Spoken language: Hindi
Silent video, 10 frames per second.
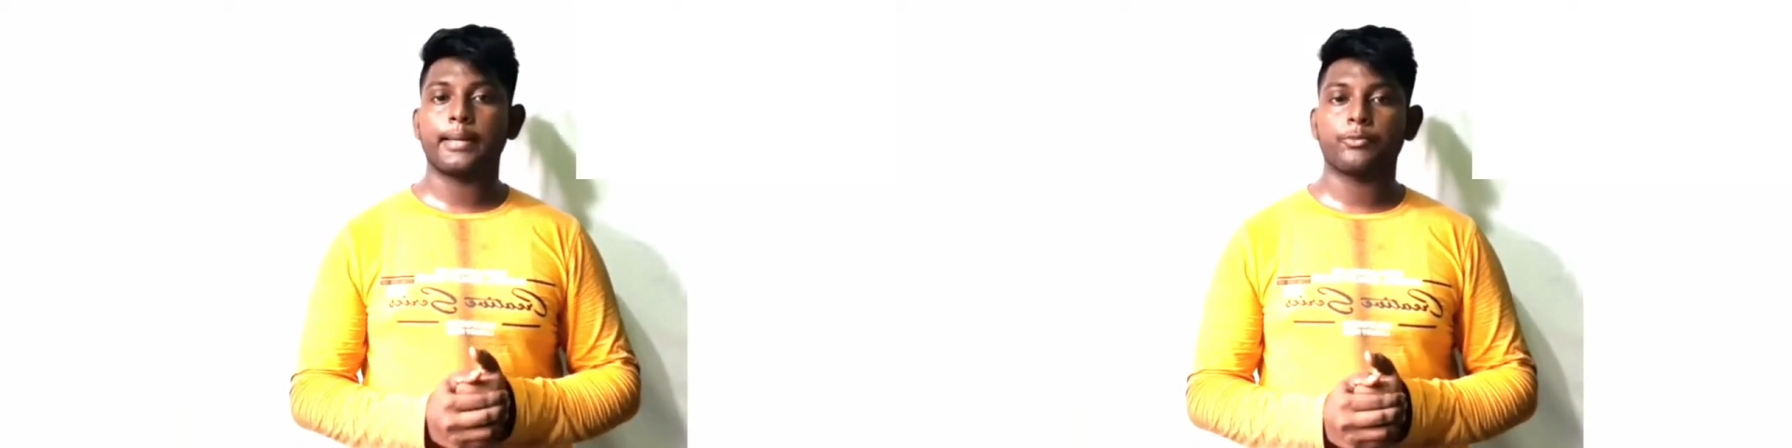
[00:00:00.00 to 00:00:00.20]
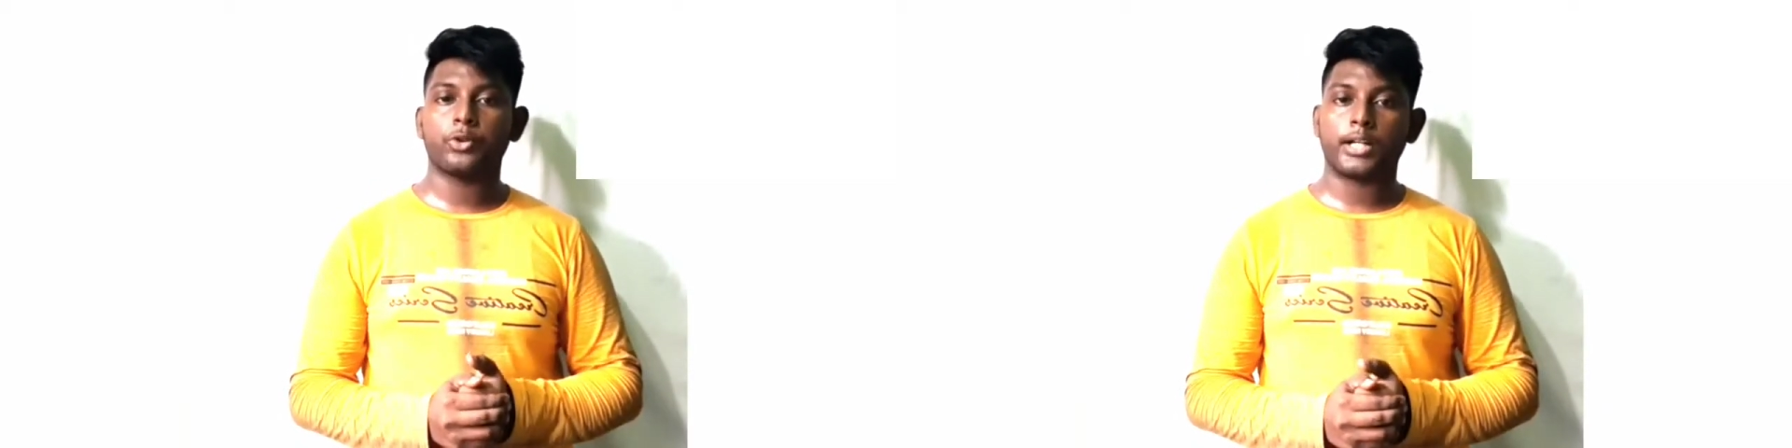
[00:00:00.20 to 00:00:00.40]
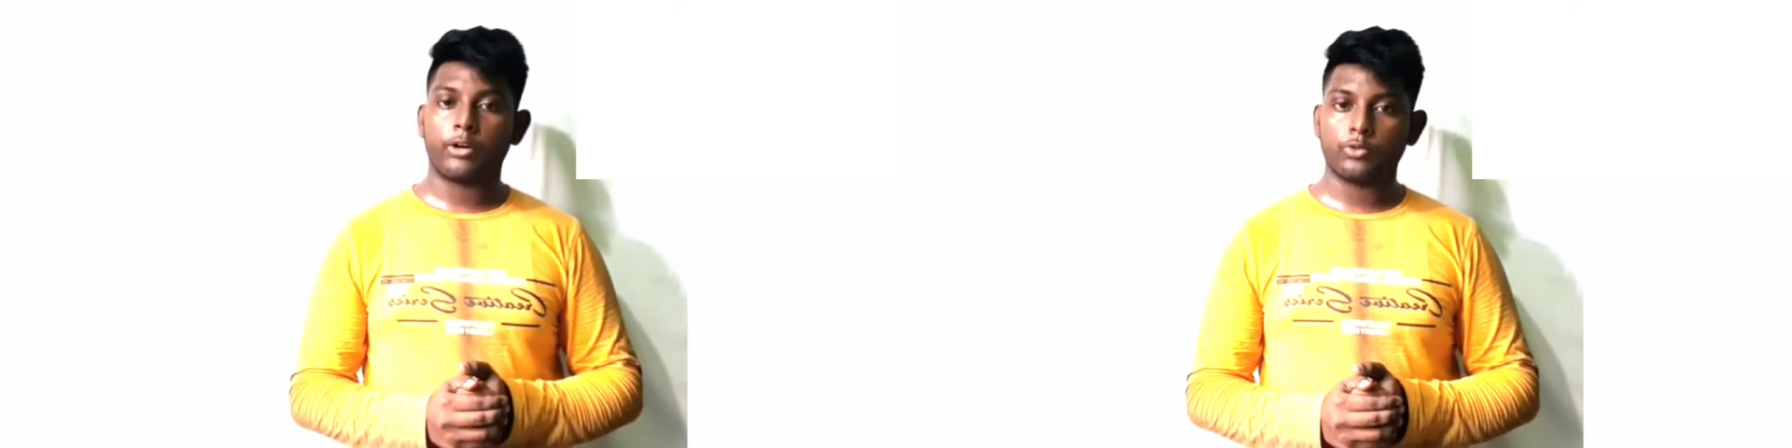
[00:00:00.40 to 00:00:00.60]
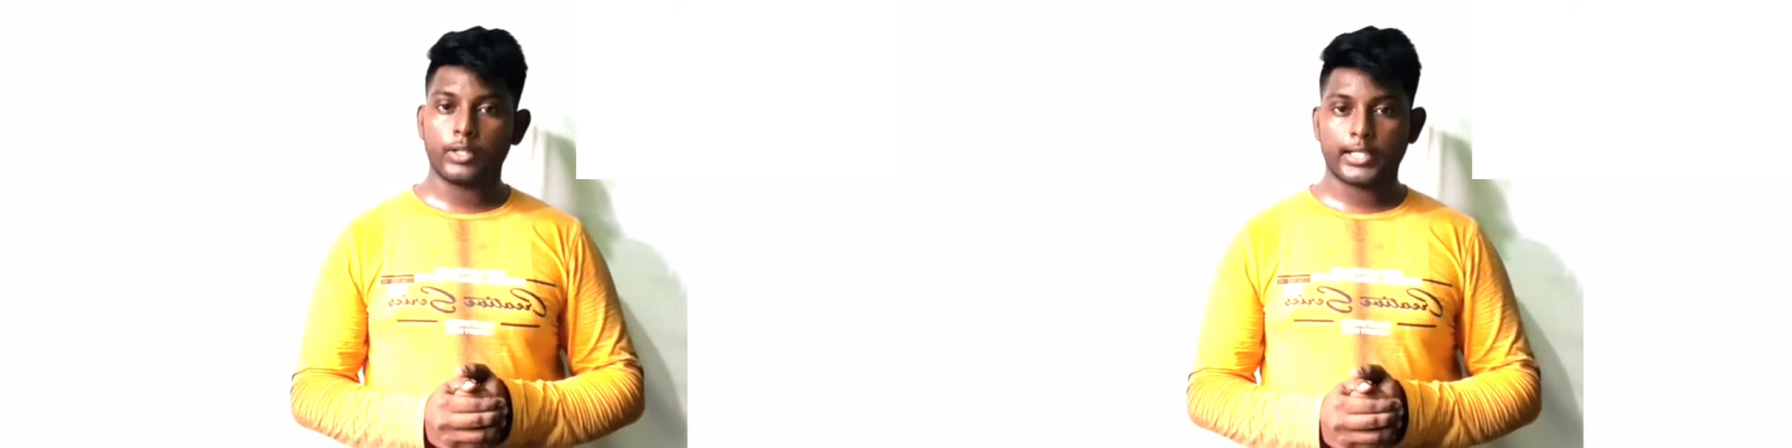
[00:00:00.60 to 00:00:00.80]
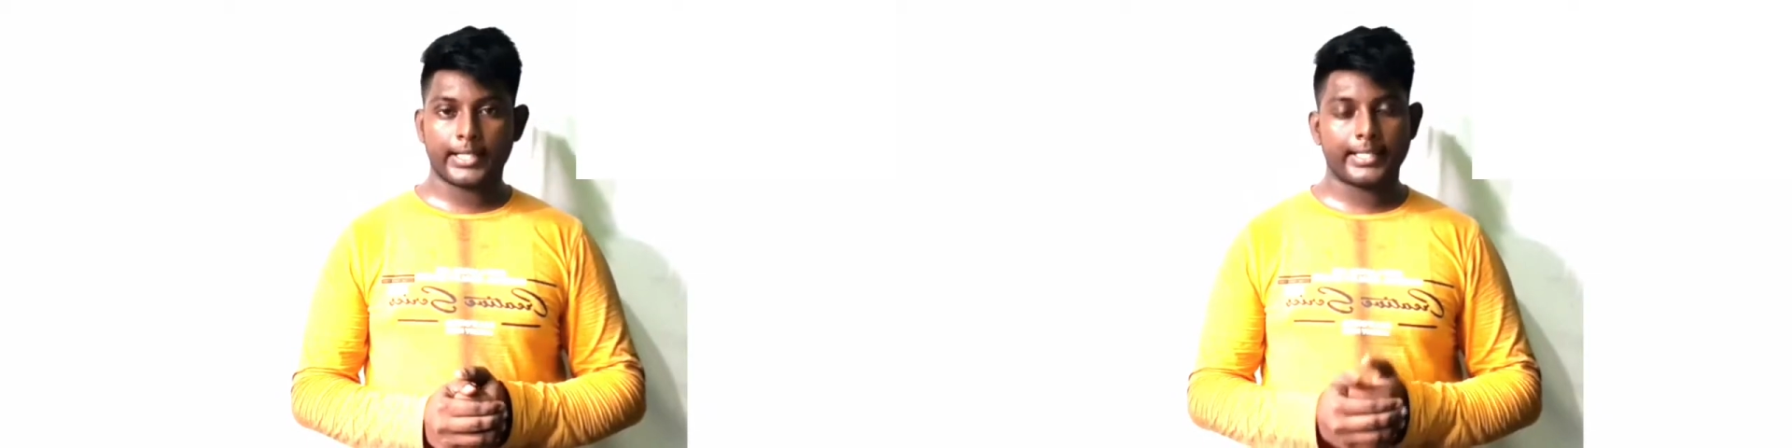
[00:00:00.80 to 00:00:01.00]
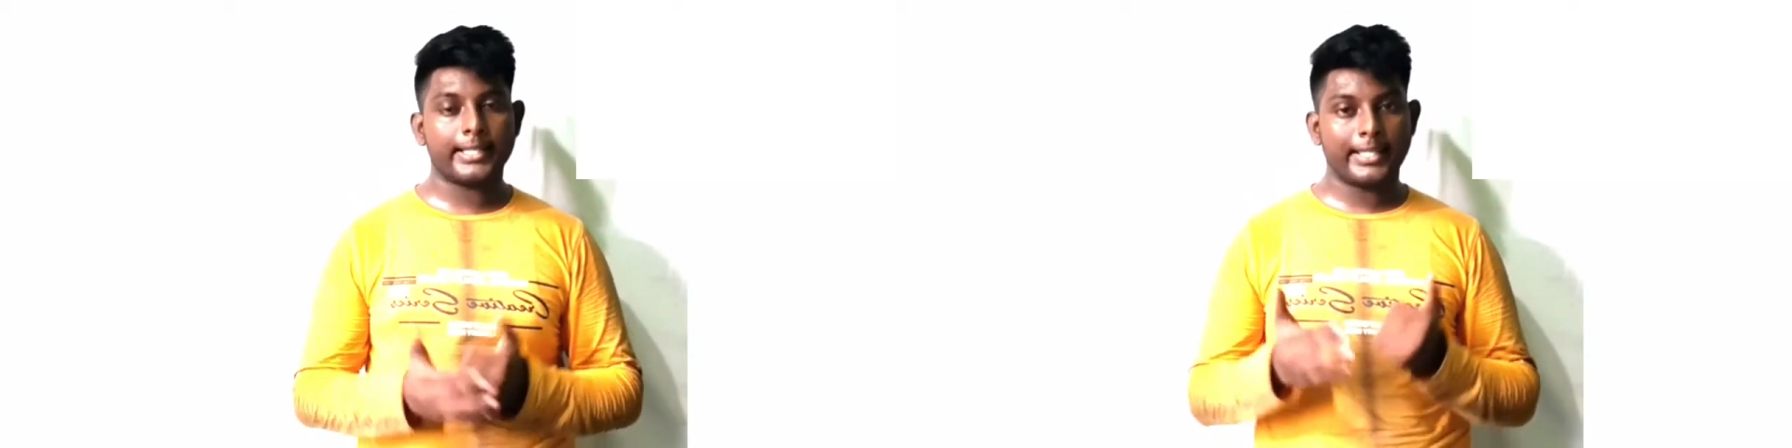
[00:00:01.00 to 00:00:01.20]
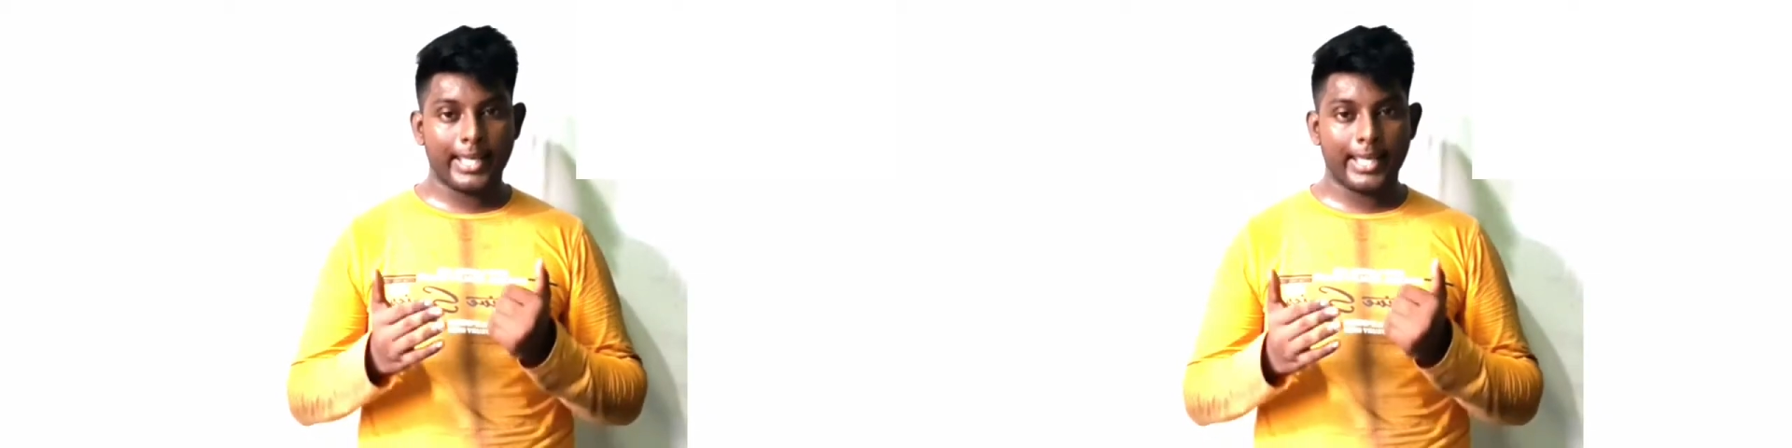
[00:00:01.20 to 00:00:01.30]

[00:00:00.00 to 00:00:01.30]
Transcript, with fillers: गेम को डाउनलोड करके